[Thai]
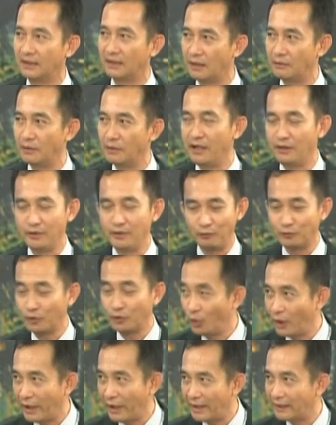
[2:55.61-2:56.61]
นะครับเก็บ
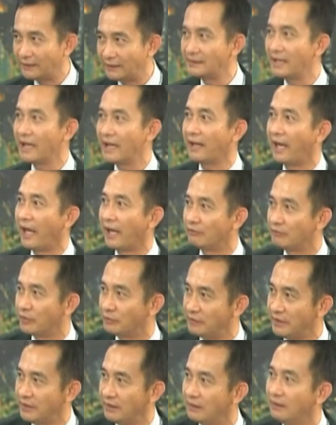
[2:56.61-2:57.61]
ทุเรียนแช่แข็ง
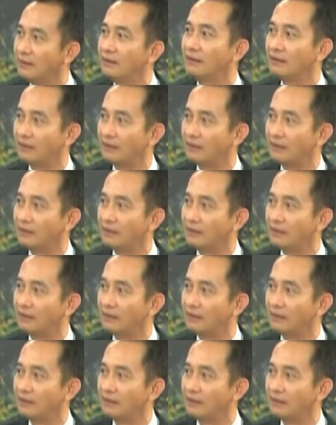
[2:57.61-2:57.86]
แบบนี้